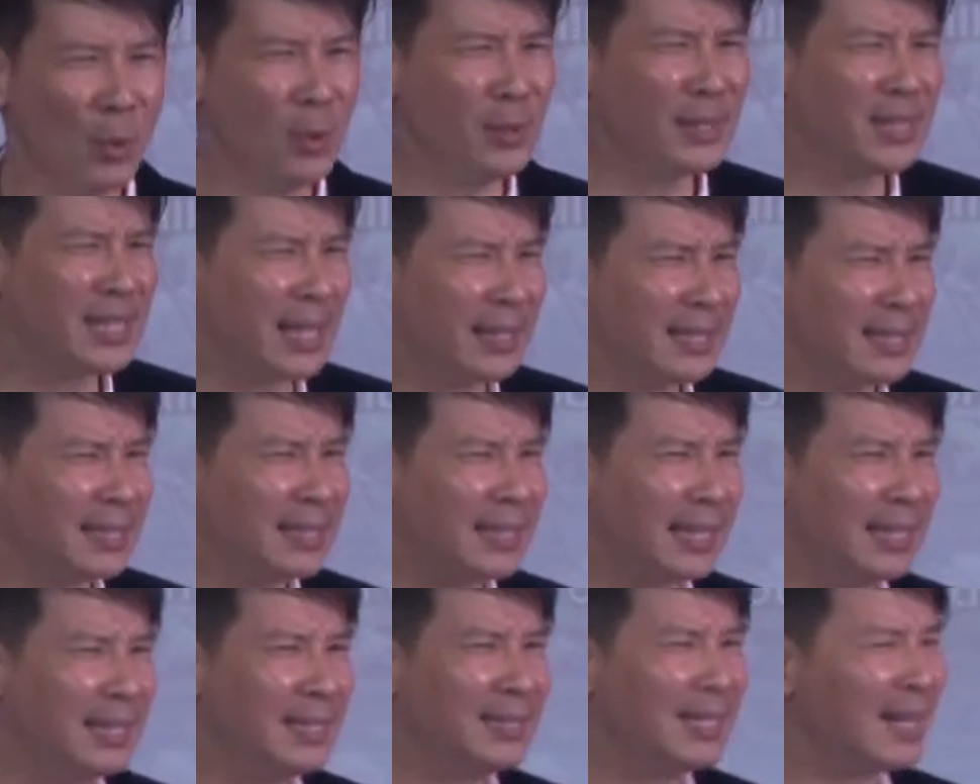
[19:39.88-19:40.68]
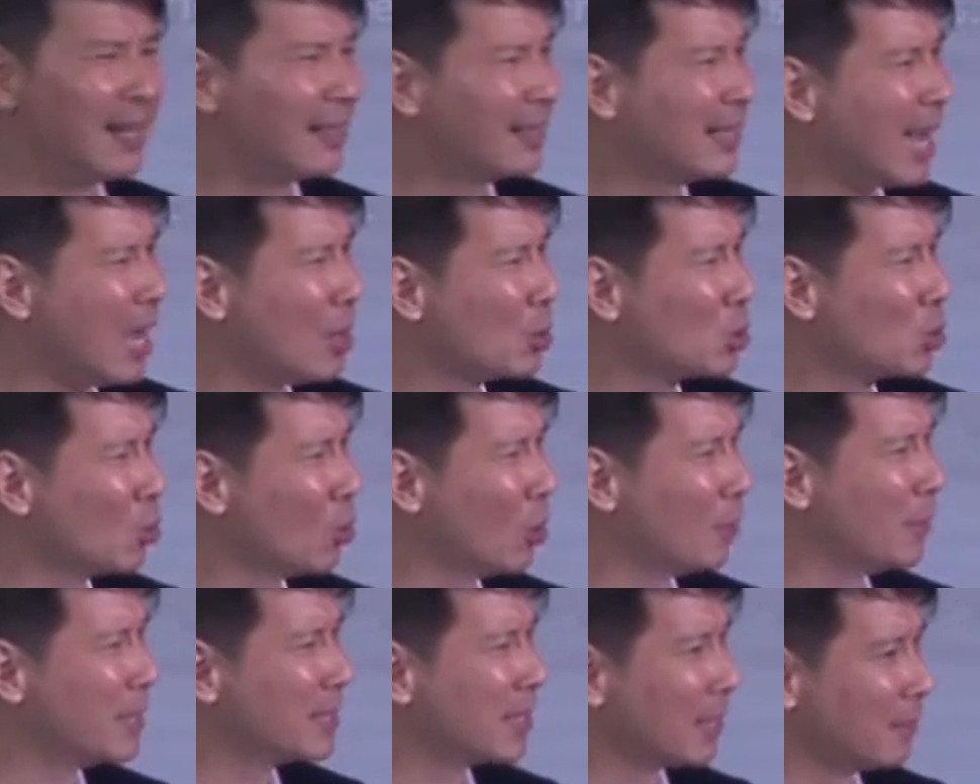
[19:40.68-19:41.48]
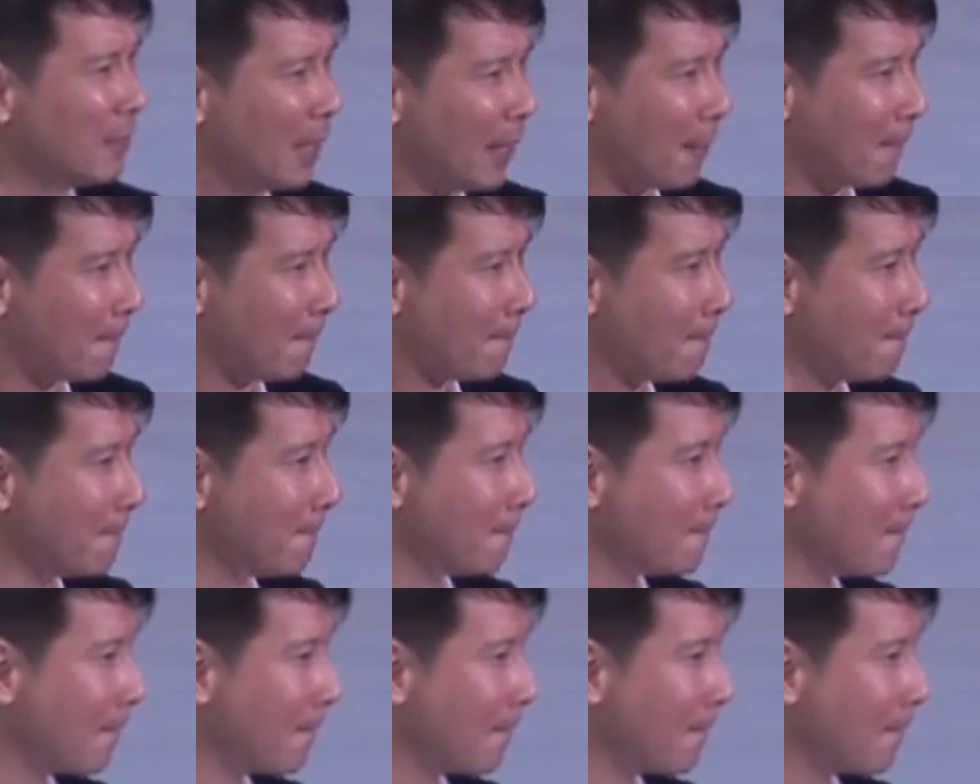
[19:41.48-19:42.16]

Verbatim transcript: 牧者的形象告诉我们什么？